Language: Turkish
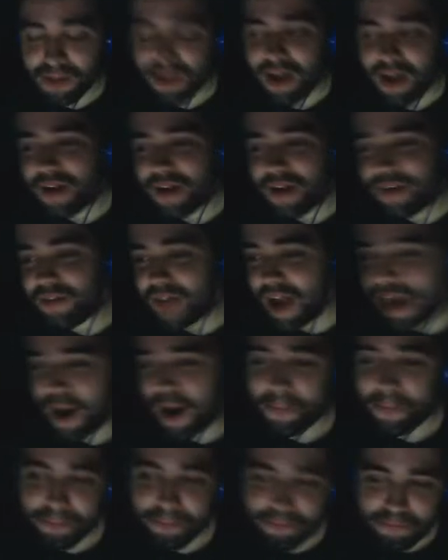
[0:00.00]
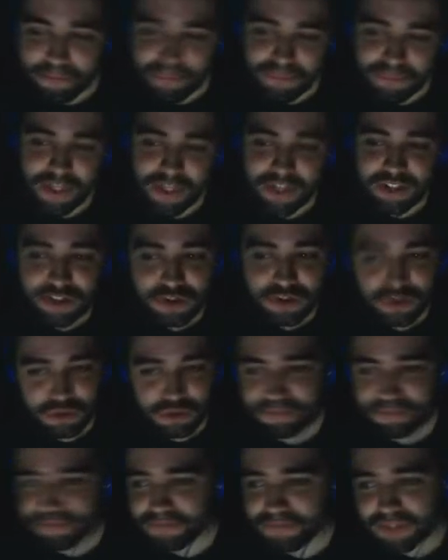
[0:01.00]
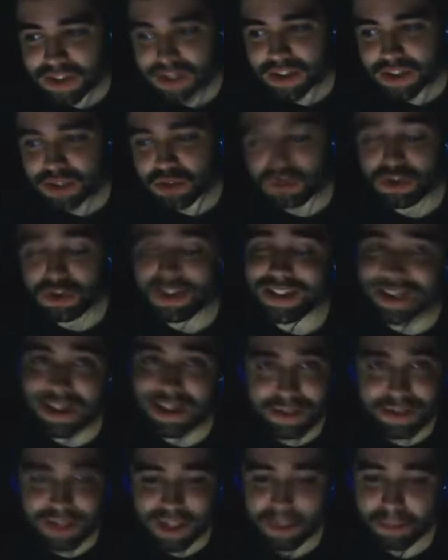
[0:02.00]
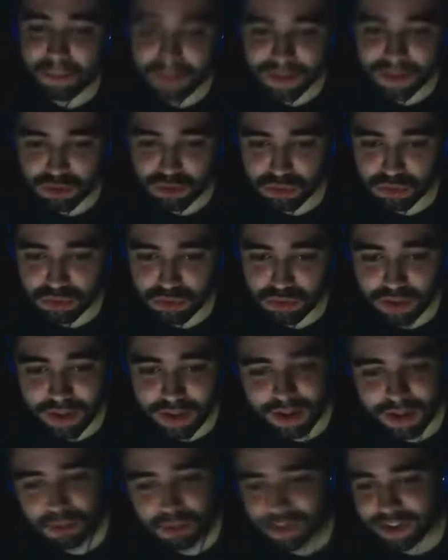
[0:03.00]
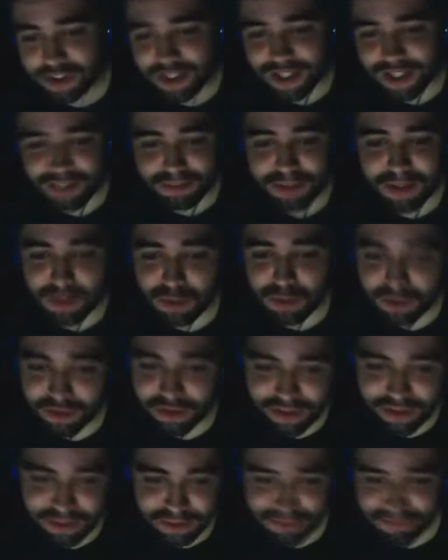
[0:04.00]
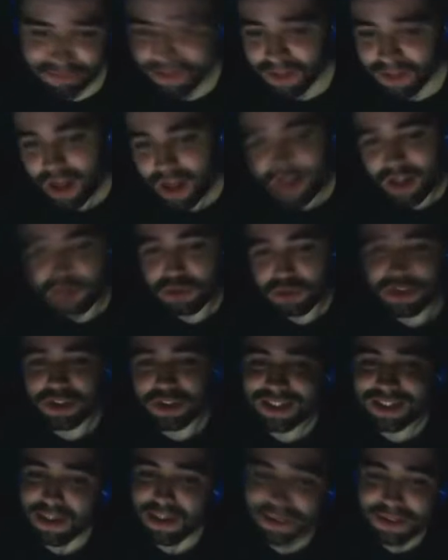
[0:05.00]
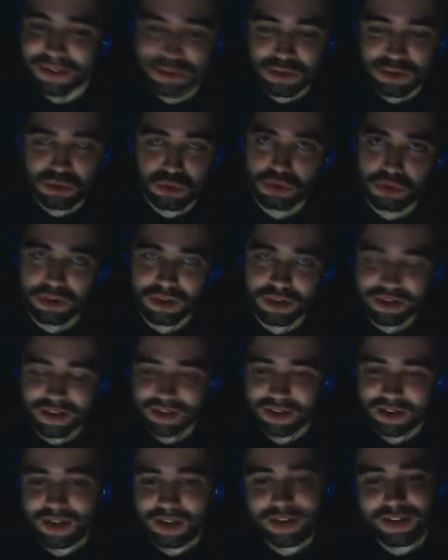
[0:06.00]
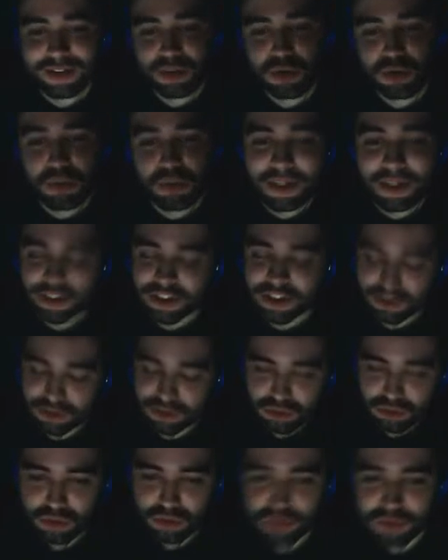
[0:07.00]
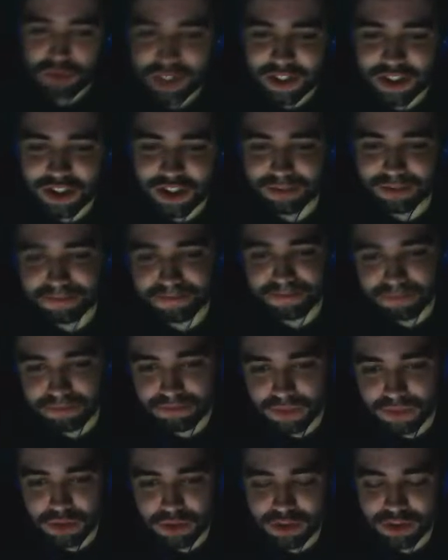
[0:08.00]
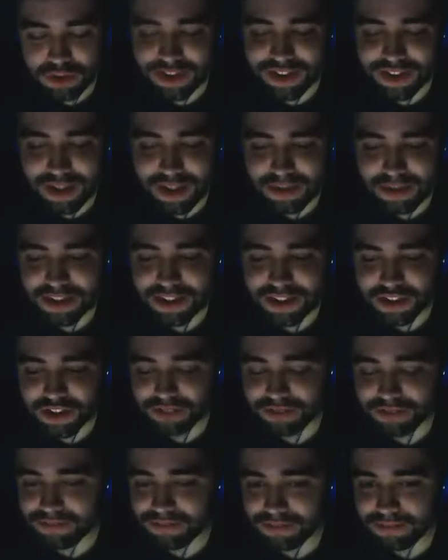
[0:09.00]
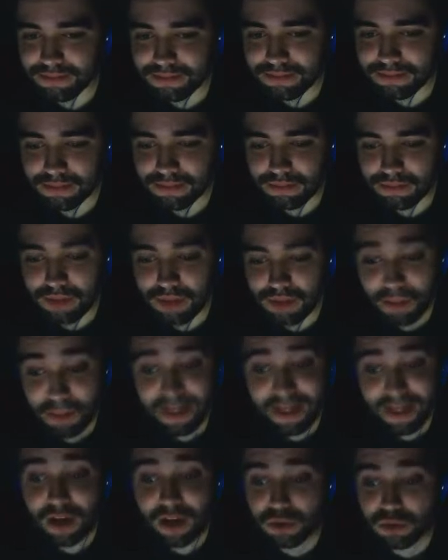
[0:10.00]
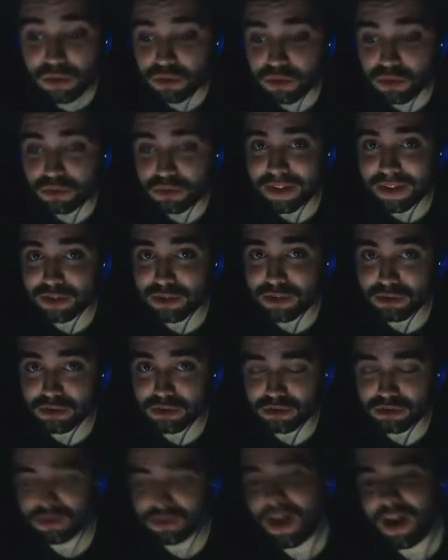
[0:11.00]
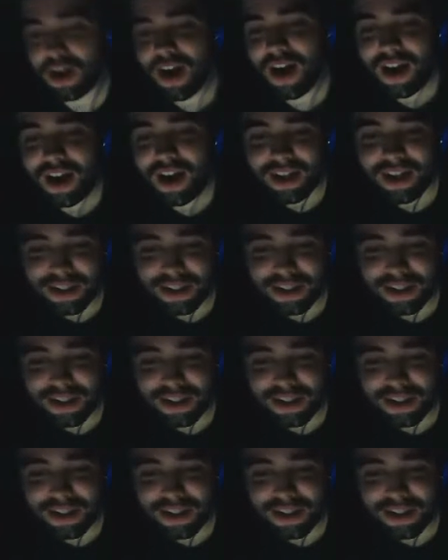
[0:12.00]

Veya değiştiriyorum. E, yükseliş denemesi yapmak istiyoruz. Hatta buna kendimden örnek verebilirim. Yükseliş denemesi zoru, e, hadi normal için zoru geçelim. E, yükseliş denemesi için bir kadro oluşturmak istiyorsunuz. Gidip